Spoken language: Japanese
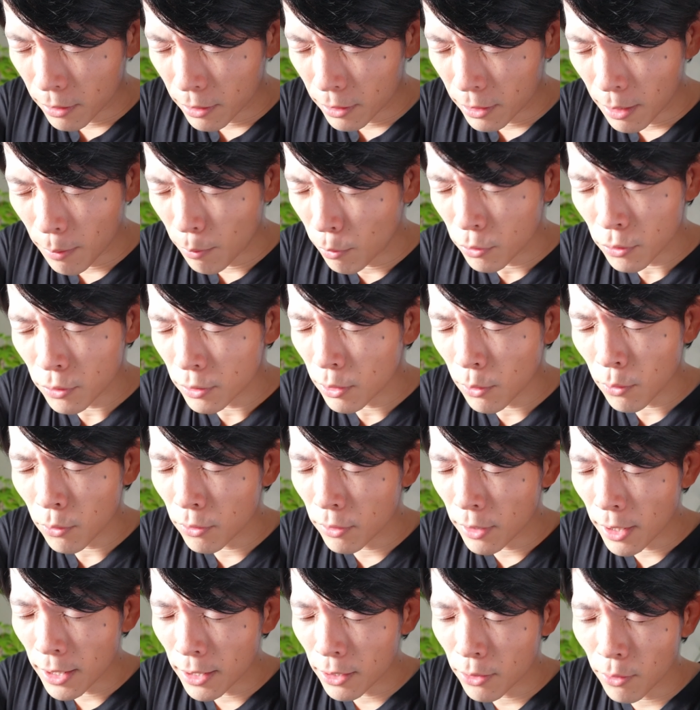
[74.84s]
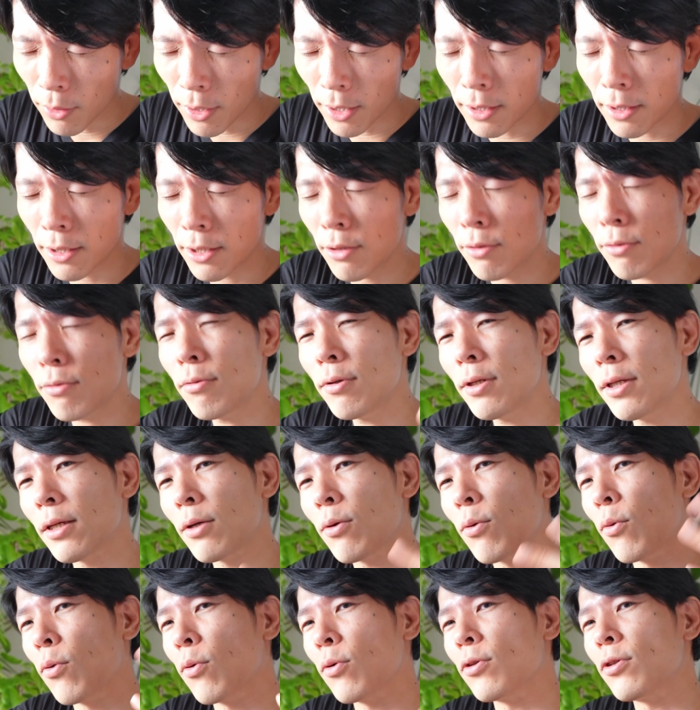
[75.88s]
でもそんなことないとかっていうふうに
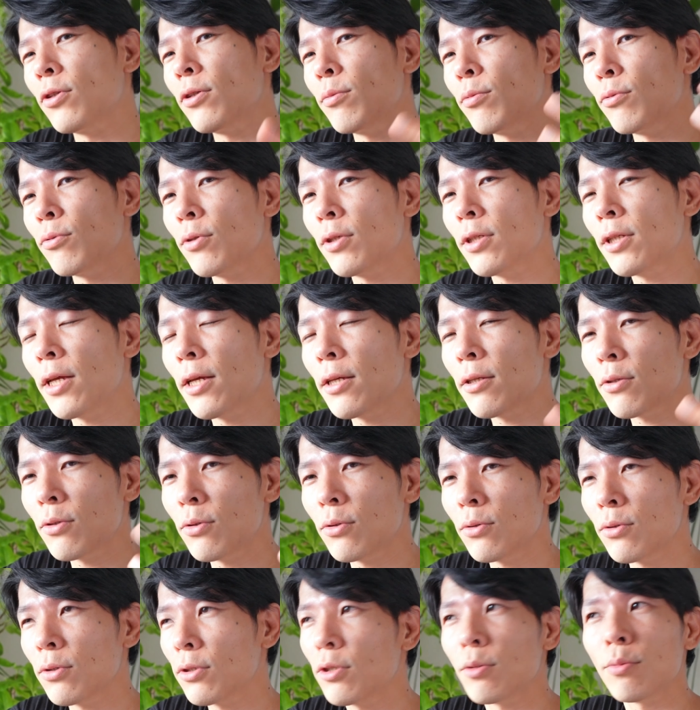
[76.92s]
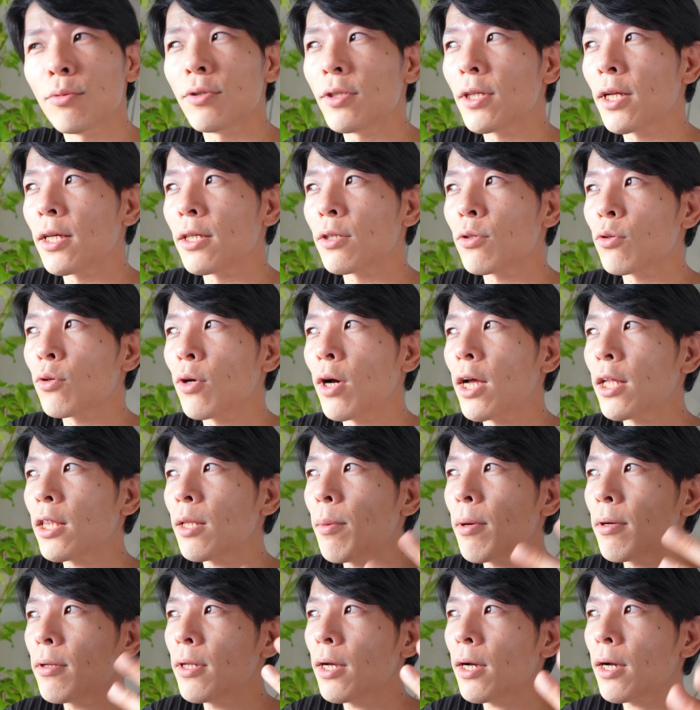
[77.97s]
こう自分を否定する、自分じゃない、その
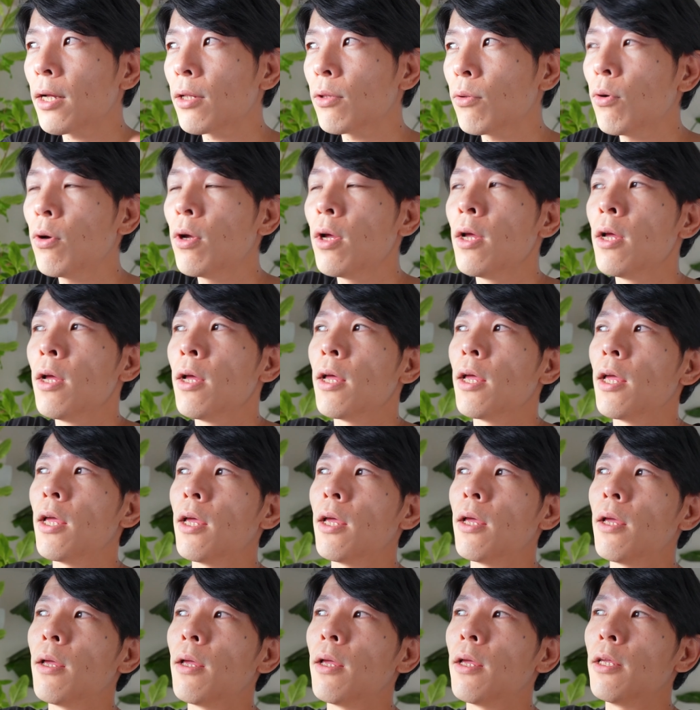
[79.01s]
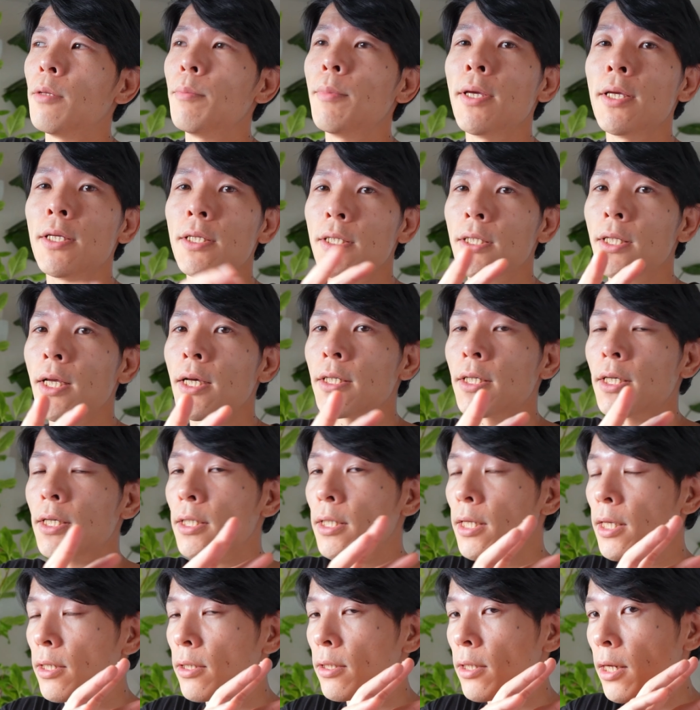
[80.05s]
頭の中の、えー、イメージに対して否
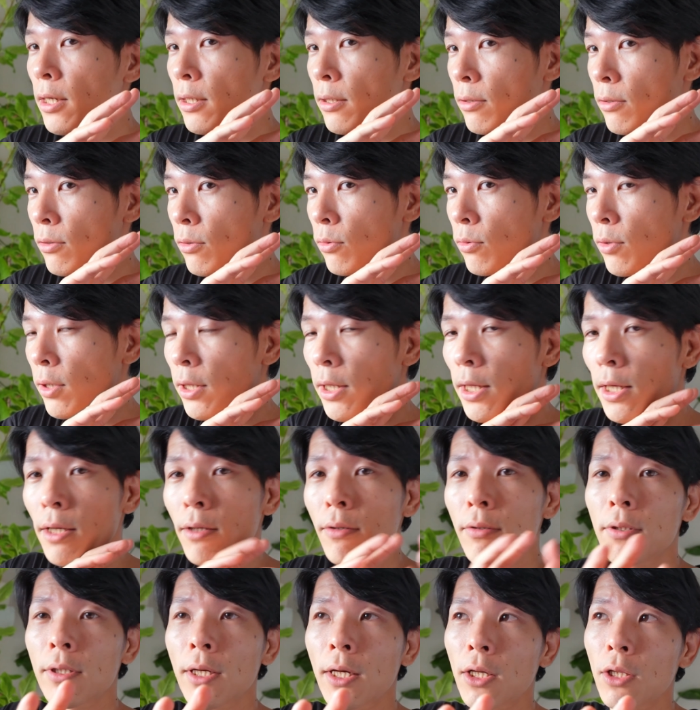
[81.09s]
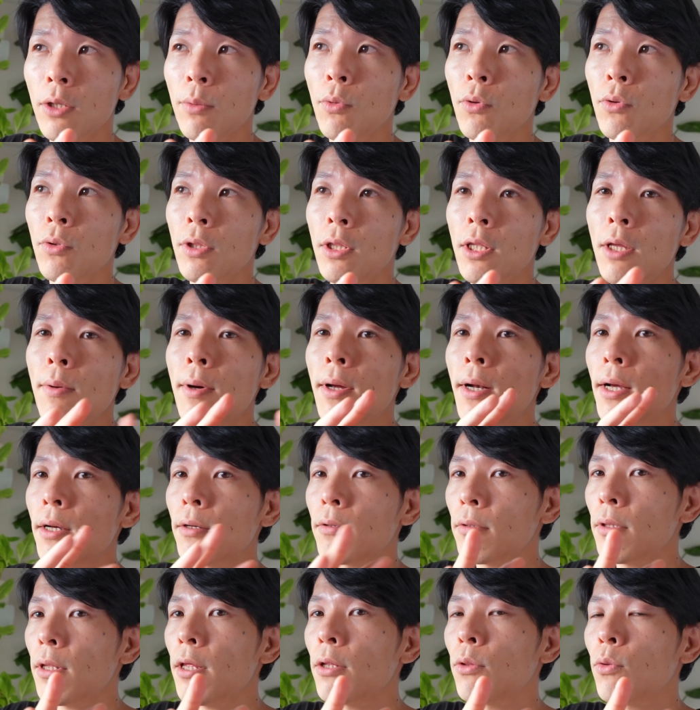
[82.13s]
定したりすることはできるんだけども、ではな
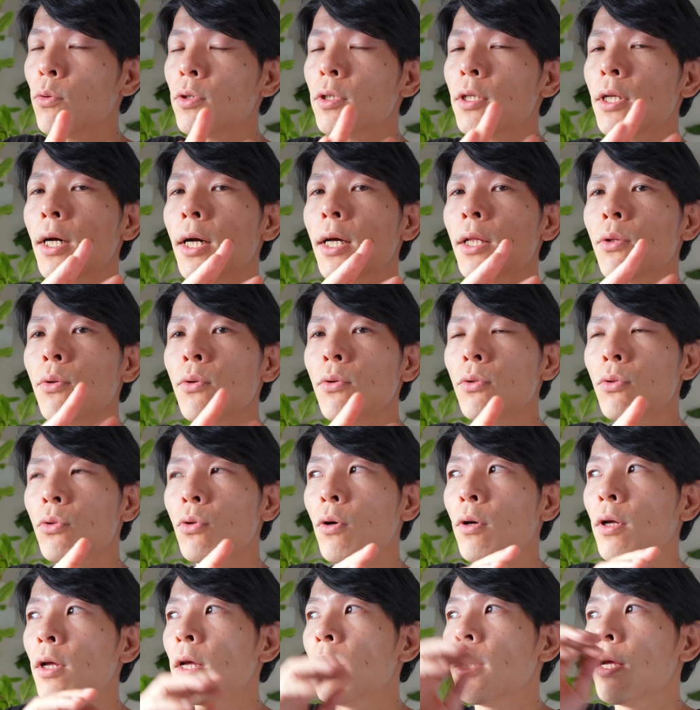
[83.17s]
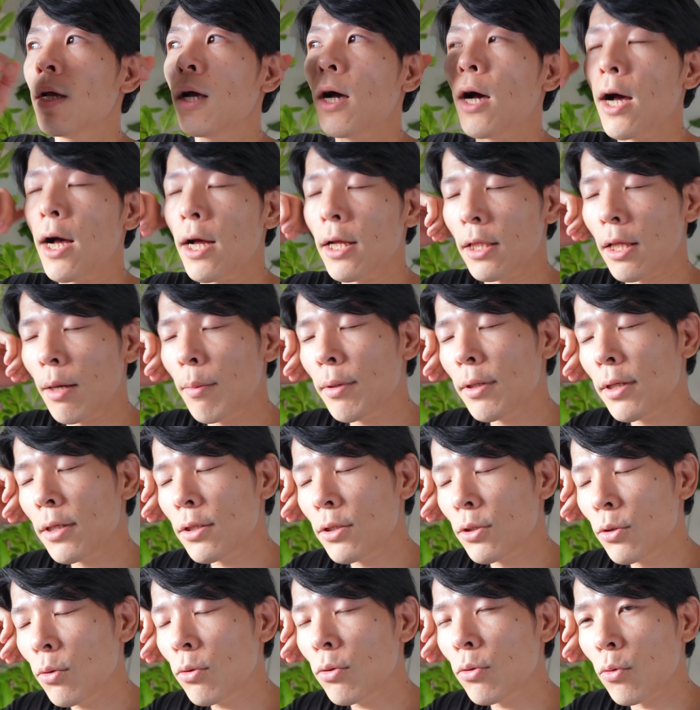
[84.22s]
くてどちらかというと、ああ、ダメで
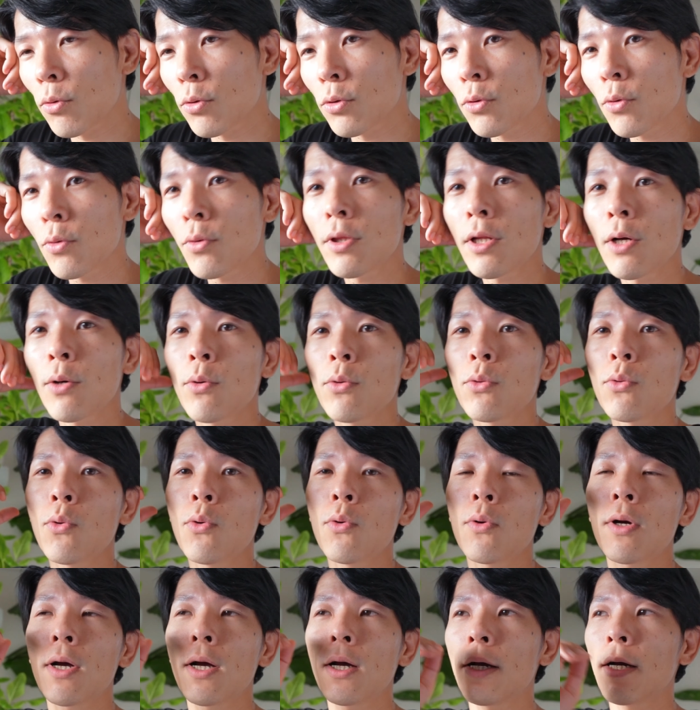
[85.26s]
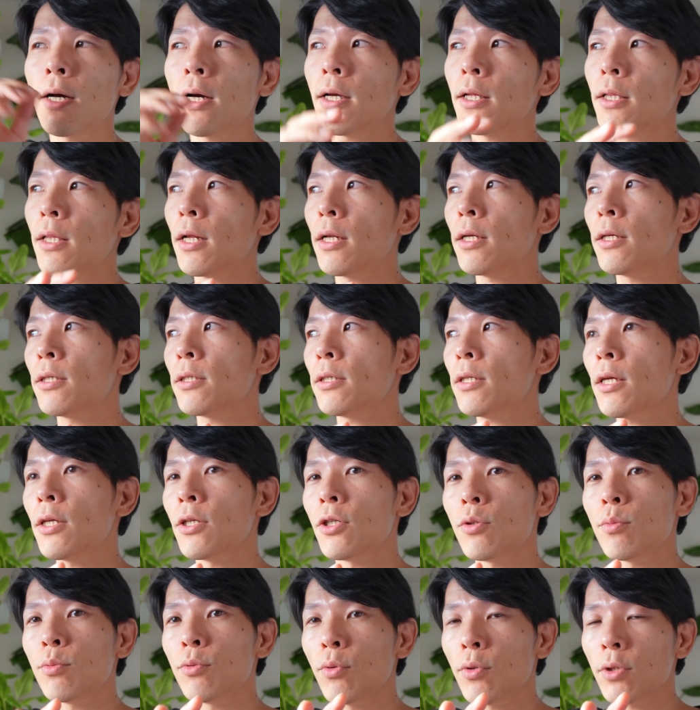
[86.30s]
すよと、そんなことを考えたりして
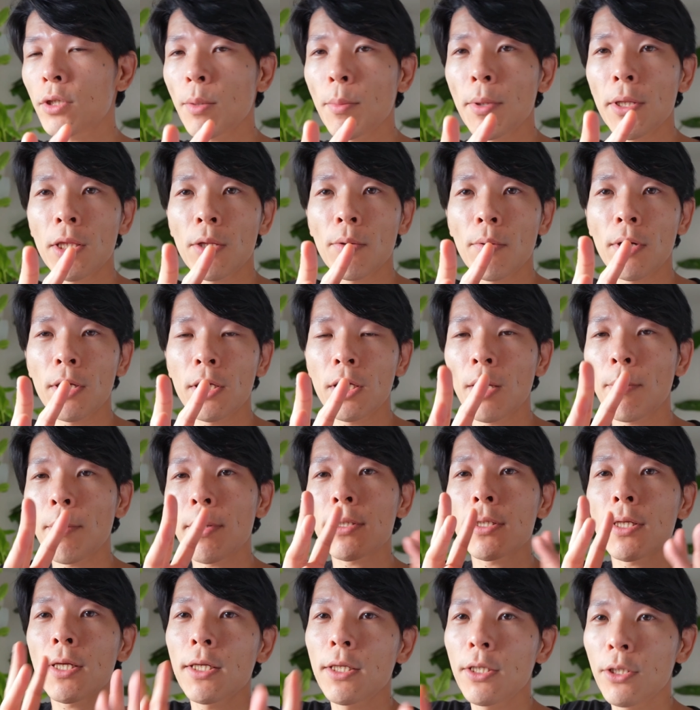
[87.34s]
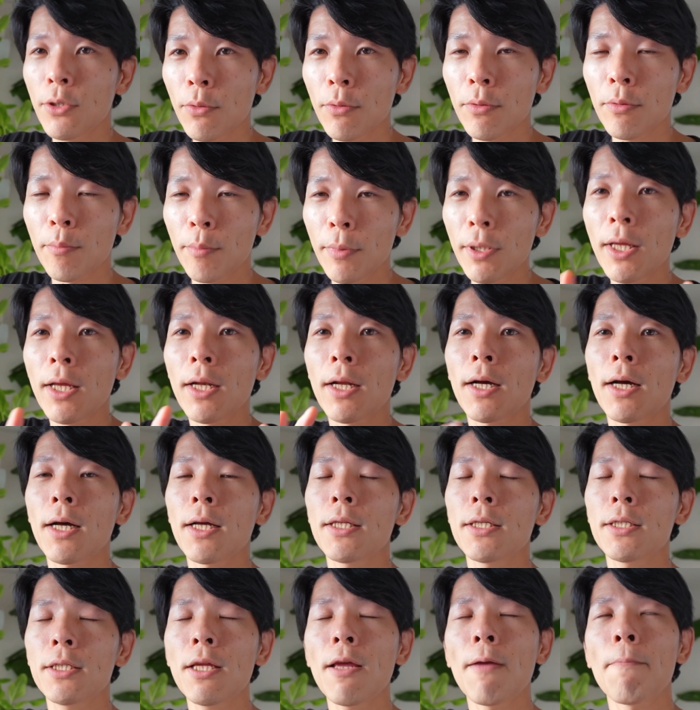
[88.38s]
自分を責めてはいけませんよ、みたいな
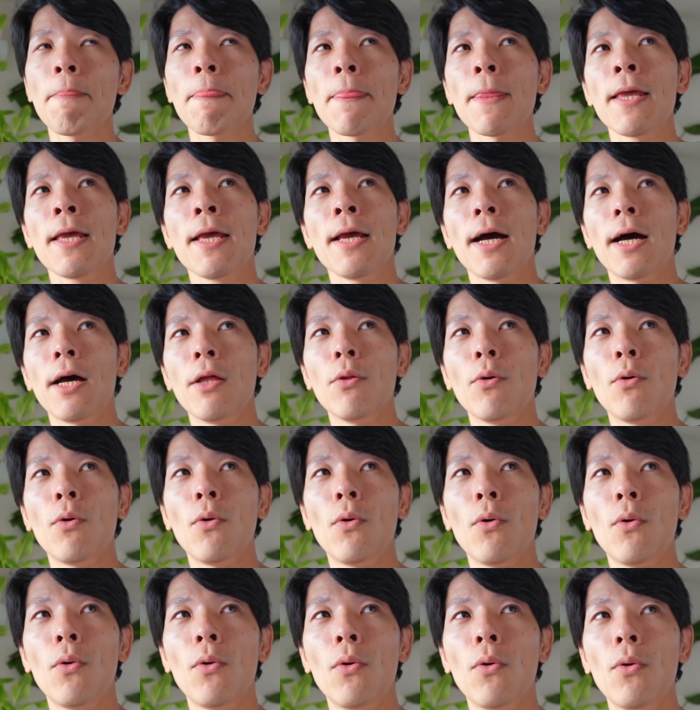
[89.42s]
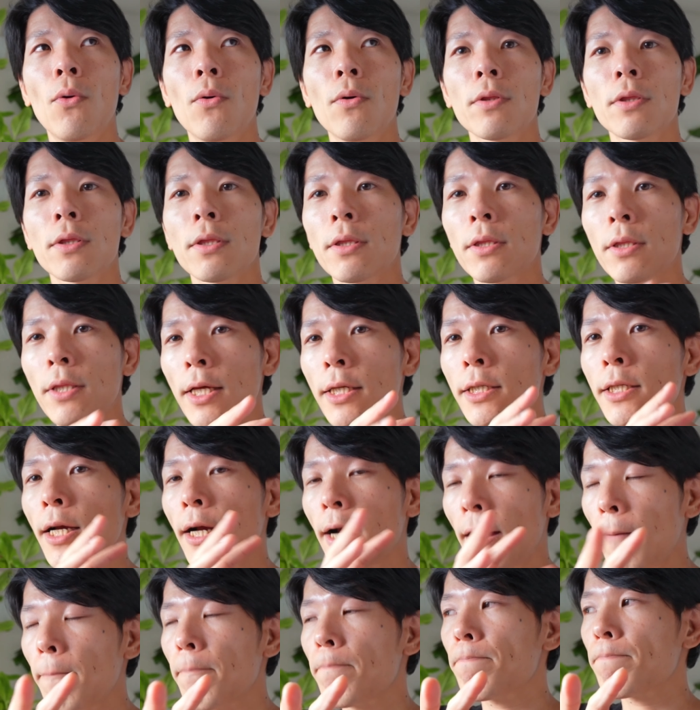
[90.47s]
感じで、あのー、他者
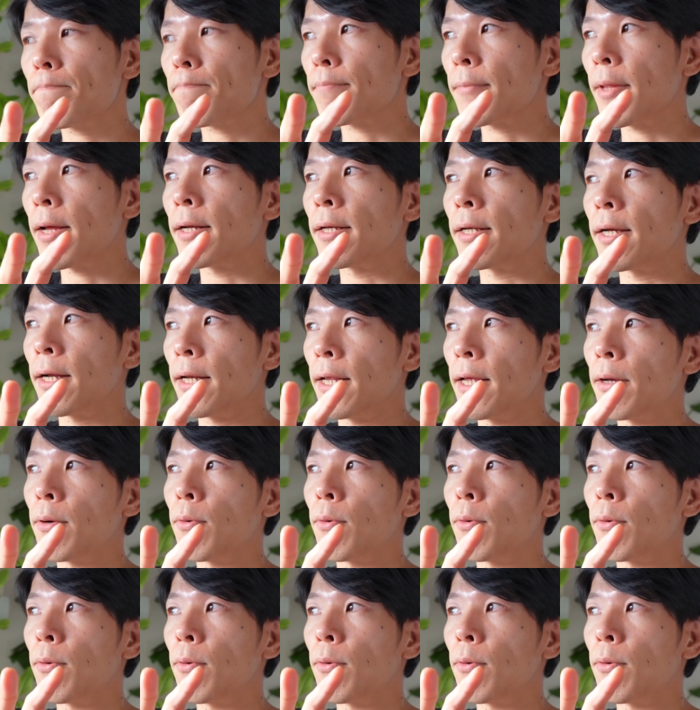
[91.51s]
が何かね、